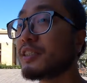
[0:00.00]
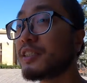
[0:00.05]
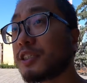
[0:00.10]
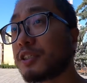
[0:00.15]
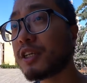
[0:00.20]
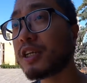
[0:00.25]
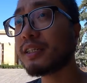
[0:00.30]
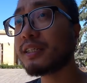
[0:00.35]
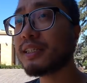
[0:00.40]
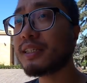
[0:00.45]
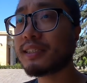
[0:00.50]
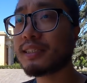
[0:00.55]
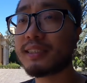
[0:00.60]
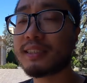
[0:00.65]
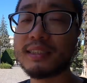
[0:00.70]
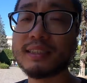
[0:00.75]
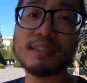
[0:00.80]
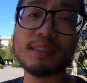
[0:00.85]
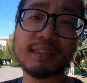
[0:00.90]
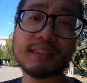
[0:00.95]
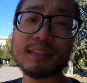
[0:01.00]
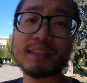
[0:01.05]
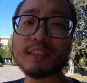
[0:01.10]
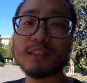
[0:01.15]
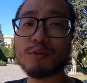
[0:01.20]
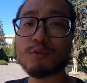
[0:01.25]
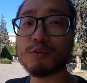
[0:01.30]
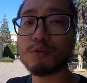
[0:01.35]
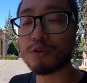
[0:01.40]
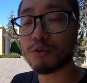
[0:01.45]
这段历史
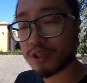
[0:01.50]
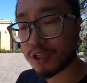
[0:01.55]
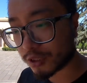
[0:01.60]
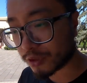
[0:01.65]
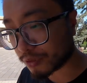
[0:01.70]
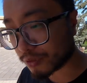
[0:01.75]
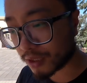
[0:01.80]
是无论